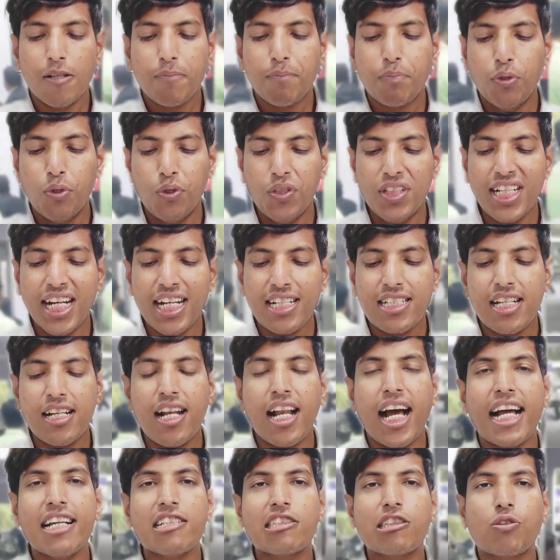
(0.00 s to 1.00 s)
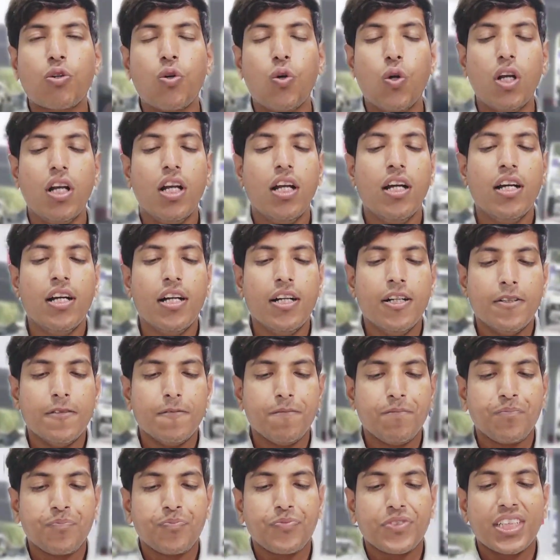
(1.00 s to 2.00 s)
ये वीडियो जिसने
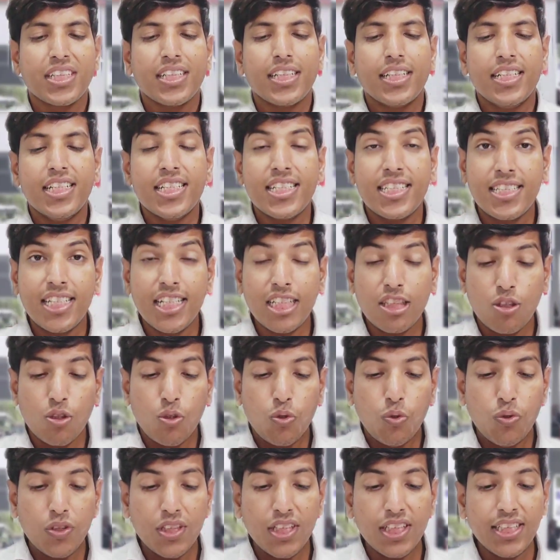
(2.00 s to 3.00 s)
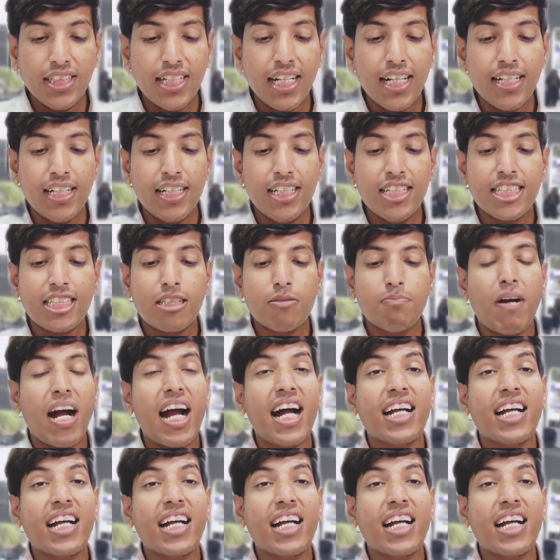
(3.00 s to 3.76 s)
महिला की पिटाई करते हुए